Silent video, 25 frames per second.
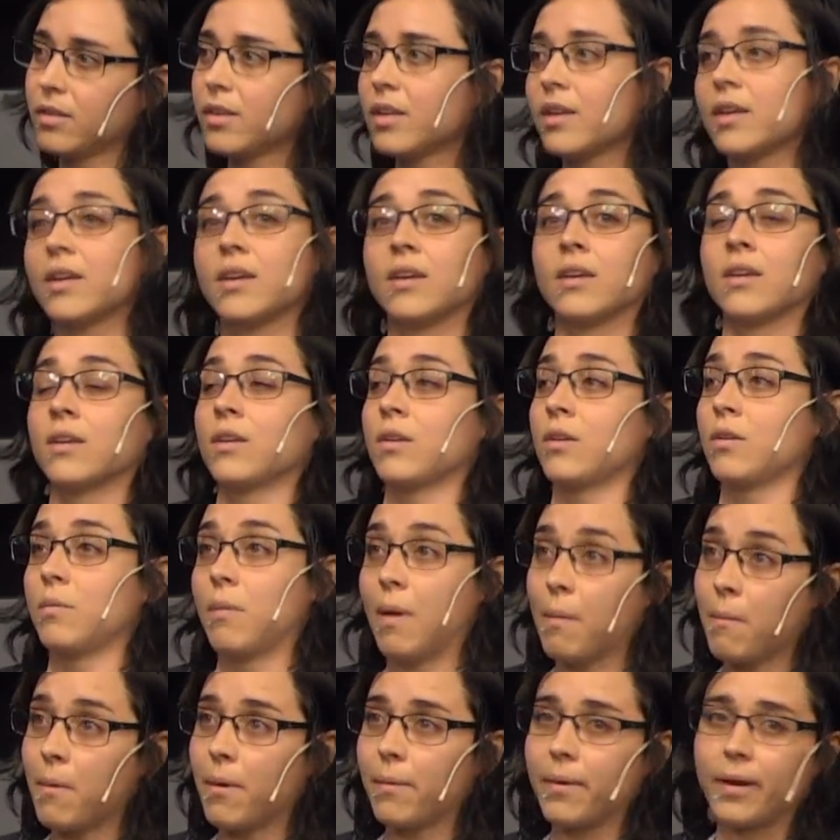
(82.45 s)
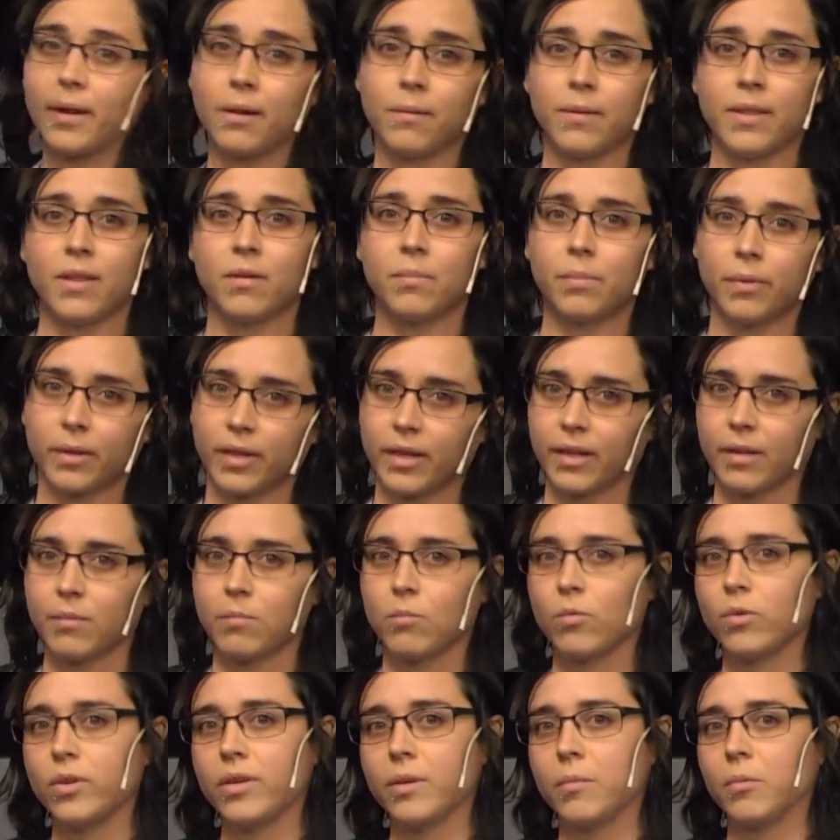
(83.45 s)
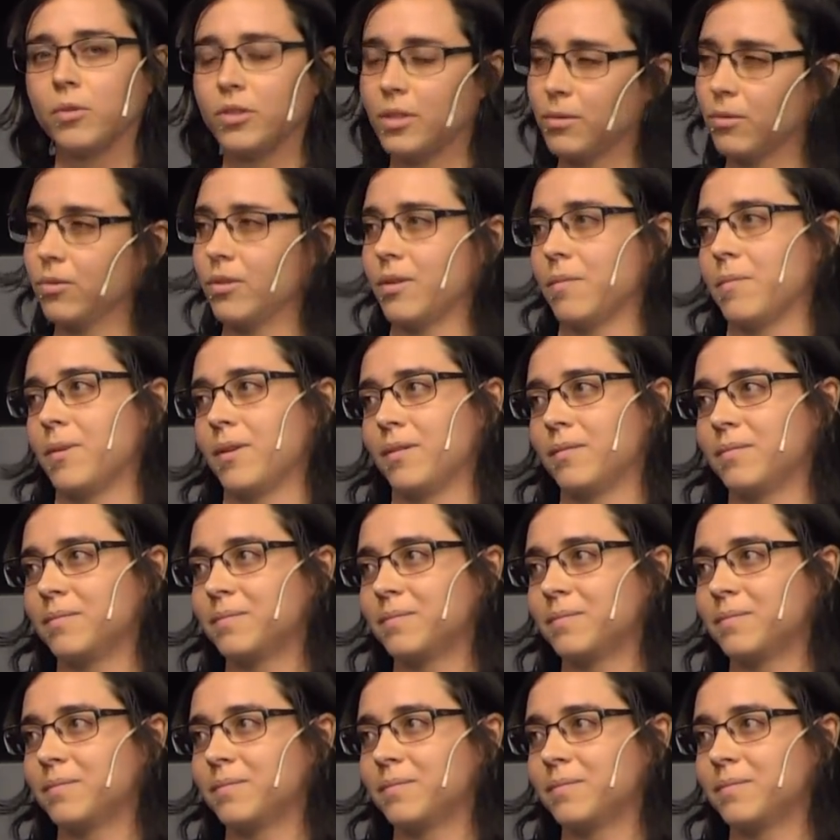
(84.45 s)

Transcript: Lo vemos. Vamos a ver el video porque es muy emotivo también.